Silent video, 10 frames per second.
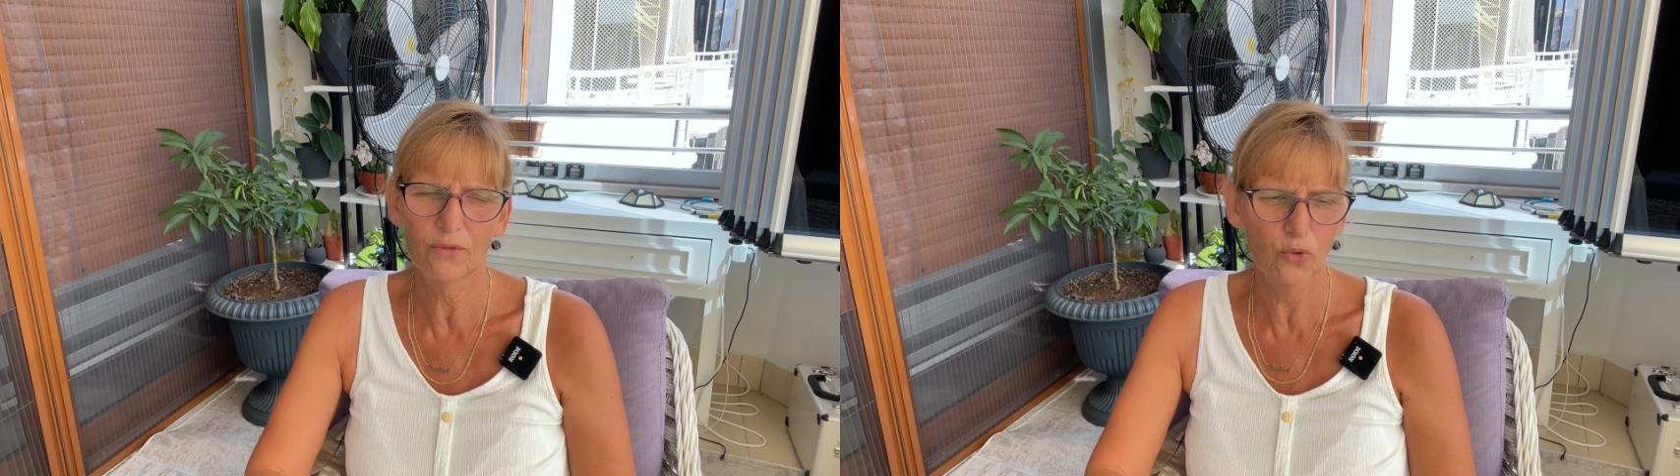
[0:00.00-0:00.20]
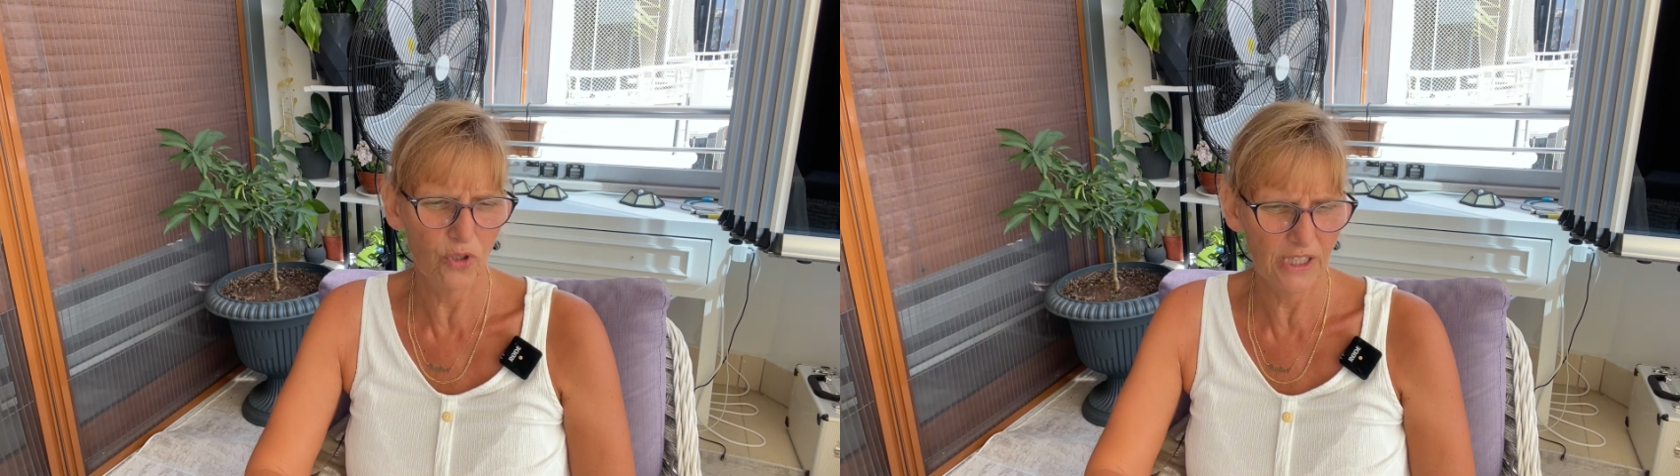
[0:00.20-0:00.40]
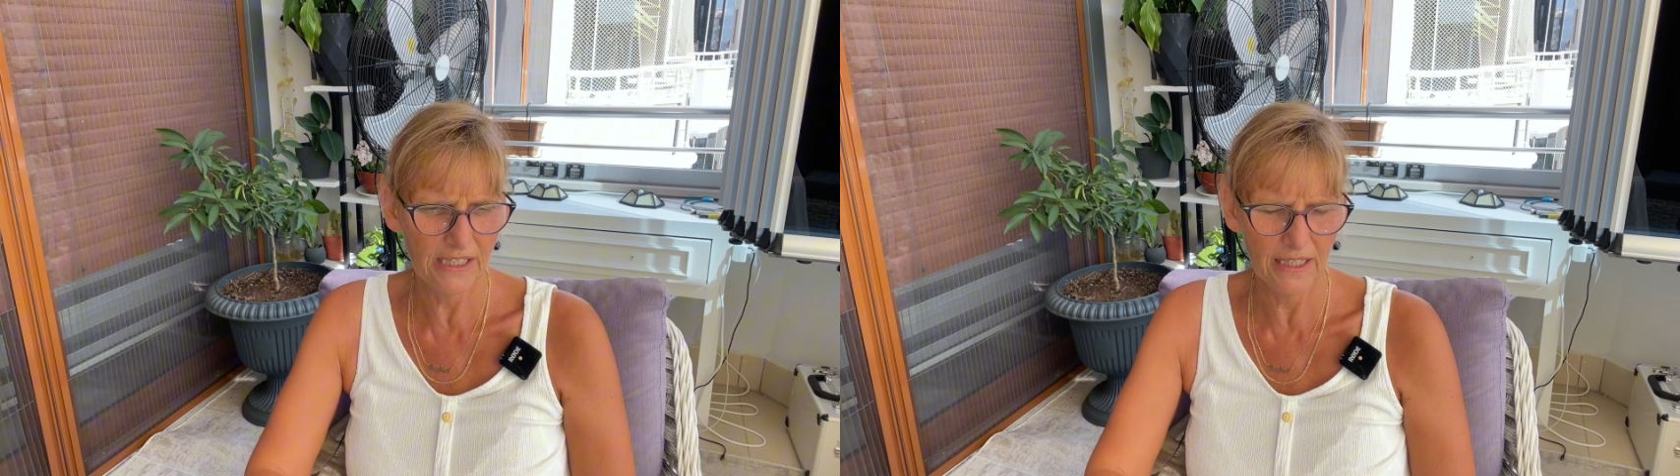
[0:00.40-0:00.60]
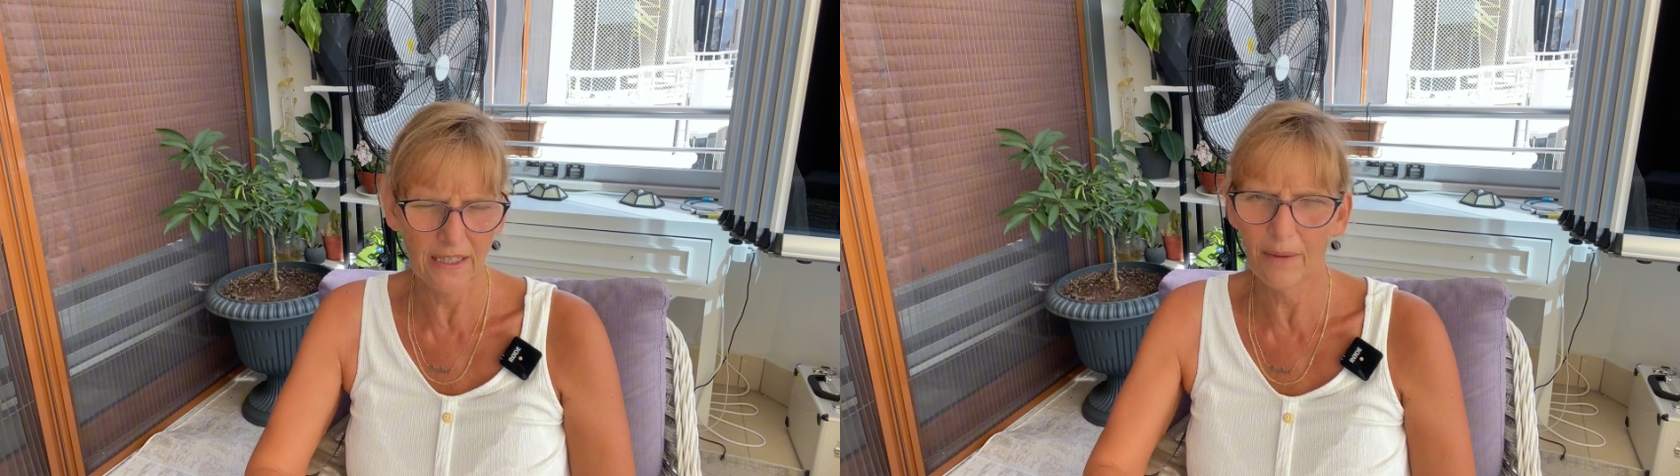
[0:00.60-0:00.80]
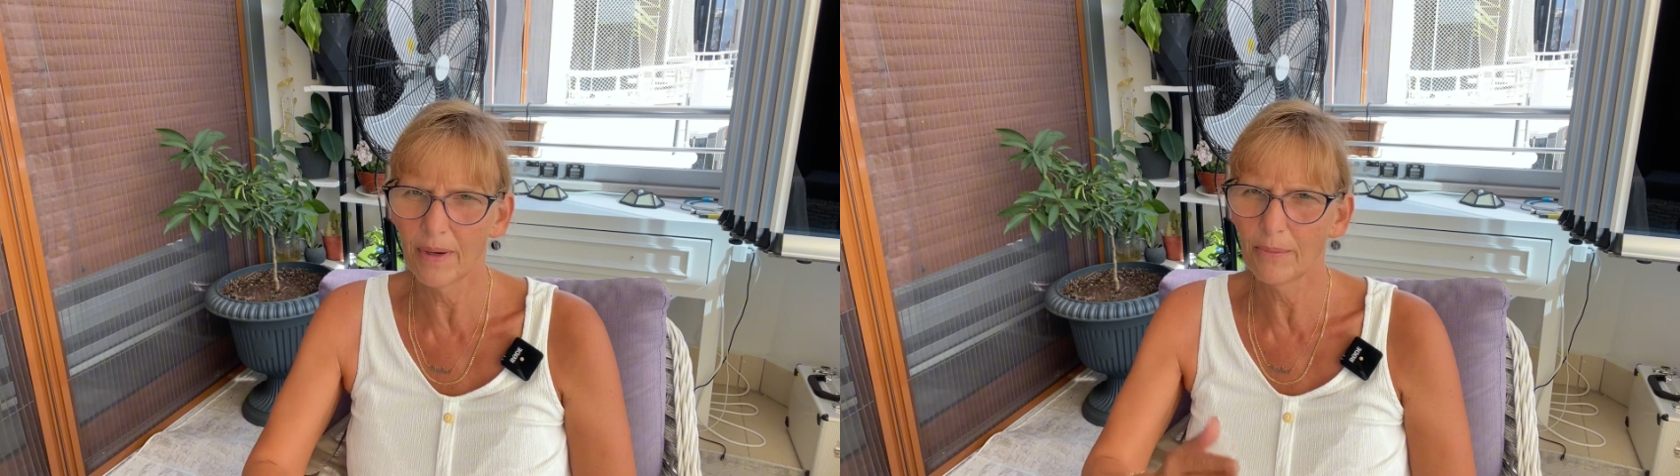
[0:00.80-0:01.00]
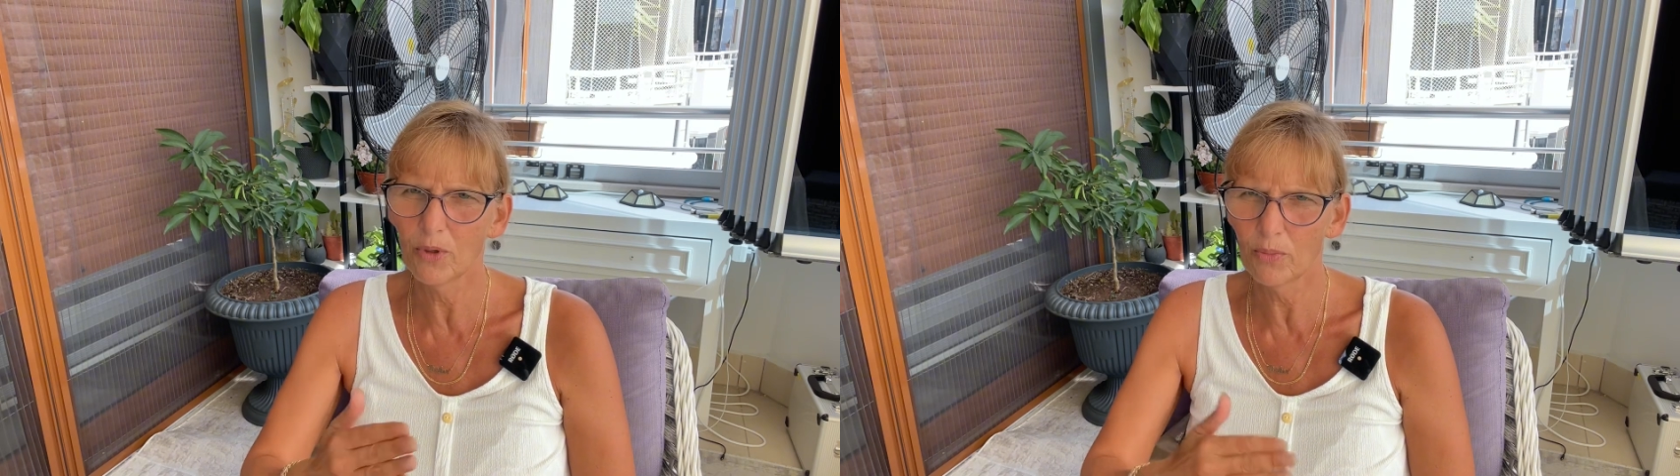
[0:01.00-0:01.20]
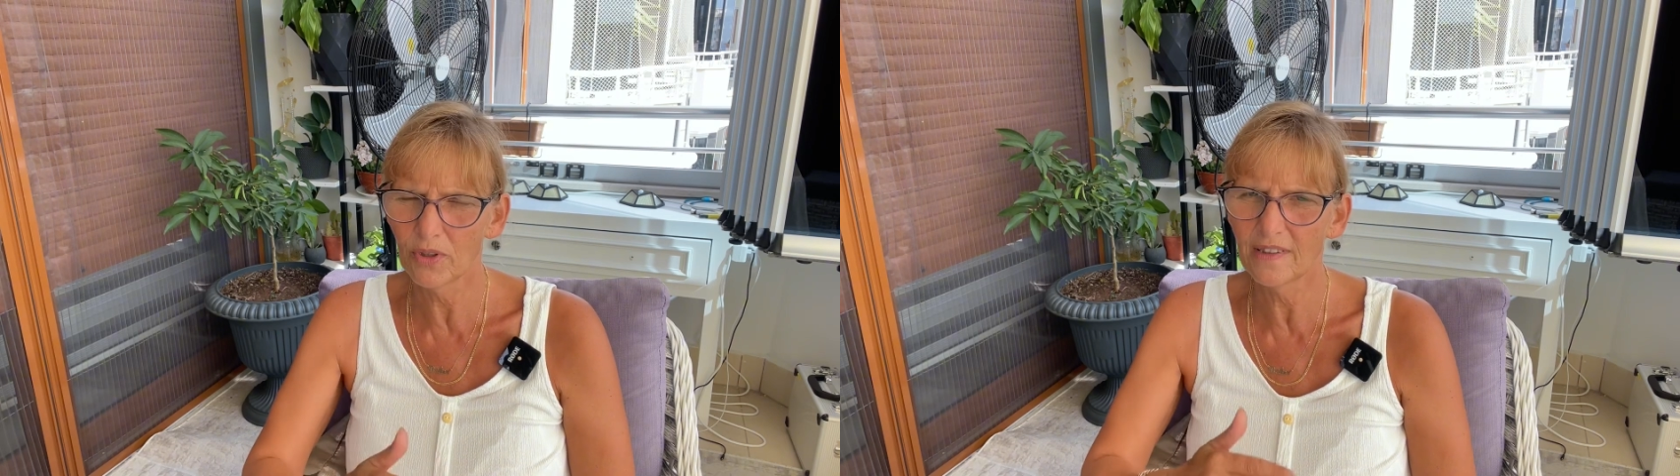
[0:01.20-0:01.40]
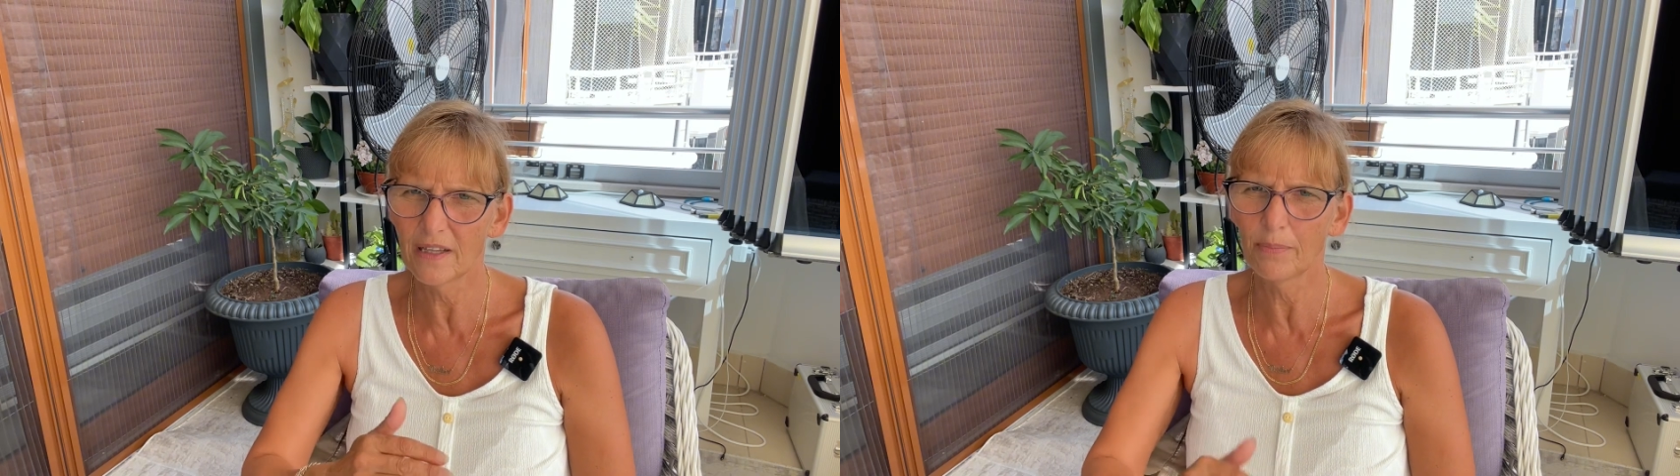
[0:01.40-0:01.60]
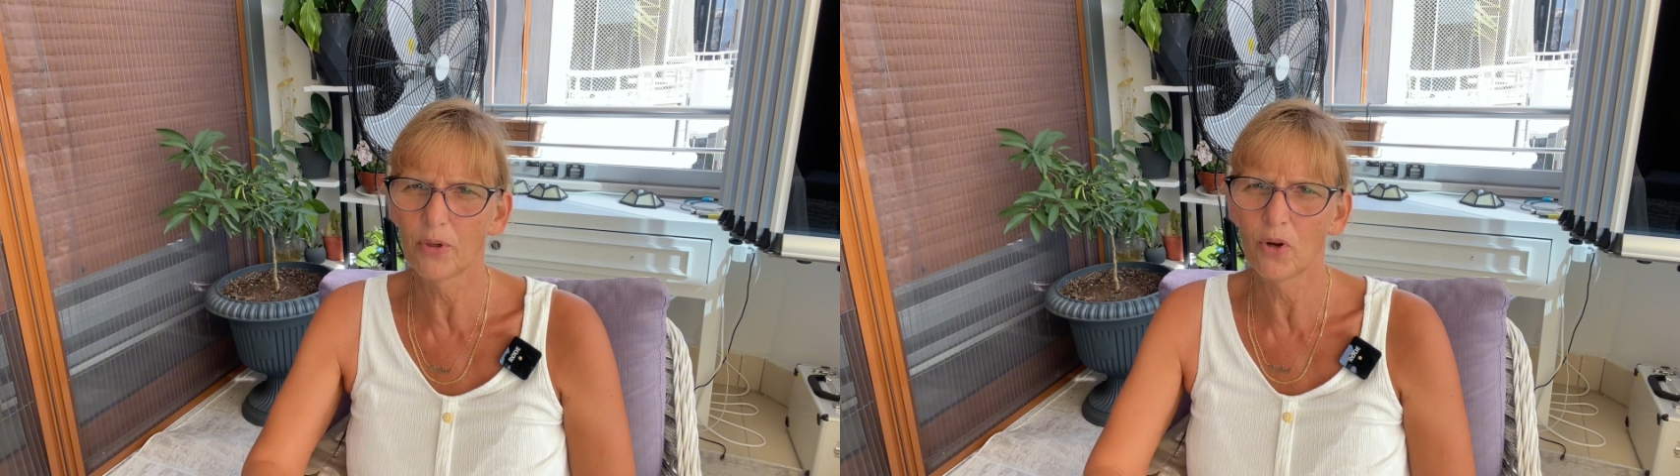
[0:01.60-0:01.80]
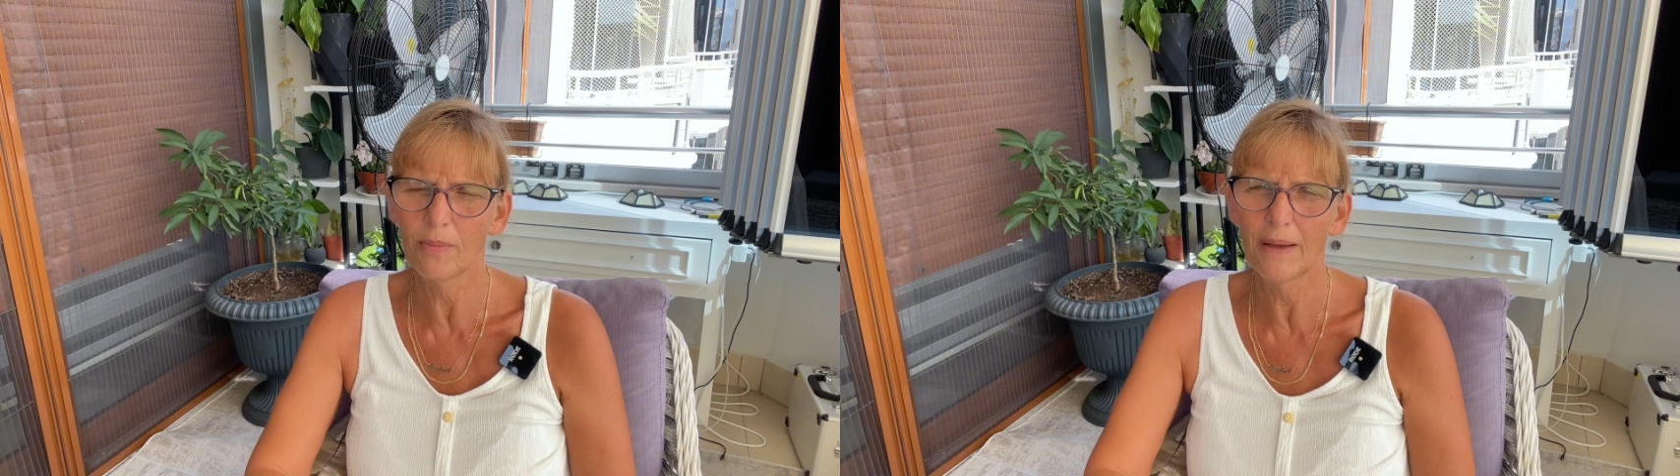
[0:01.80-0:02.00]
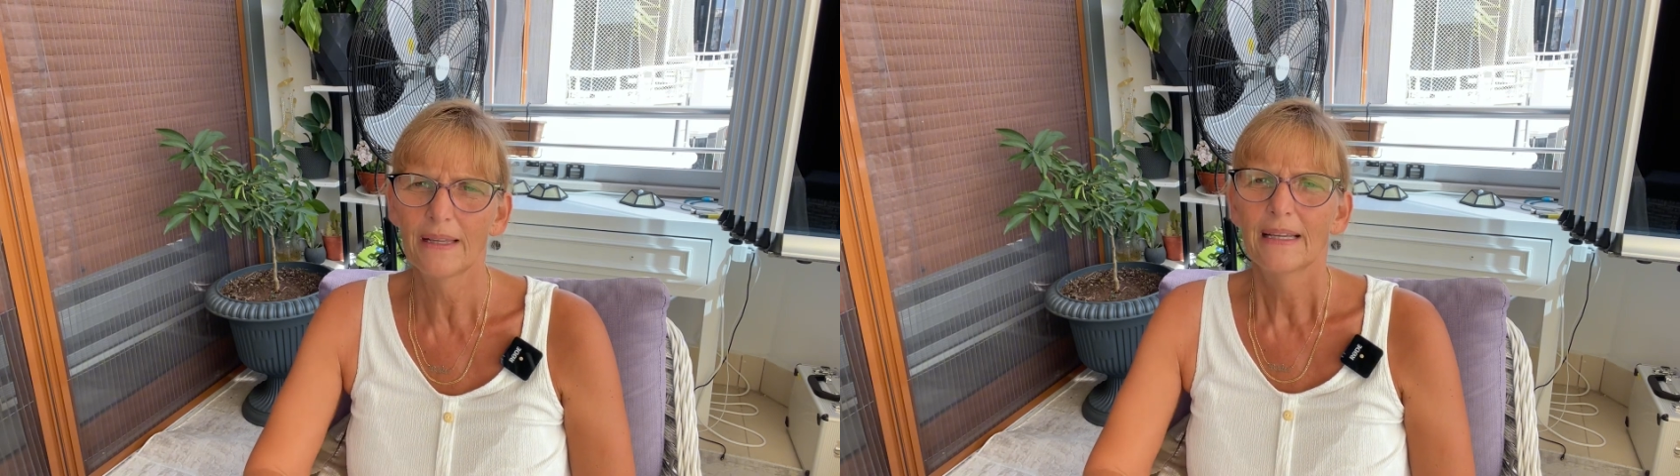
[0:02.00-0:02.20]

wo ich dann an meinem Geburtstag bekomme,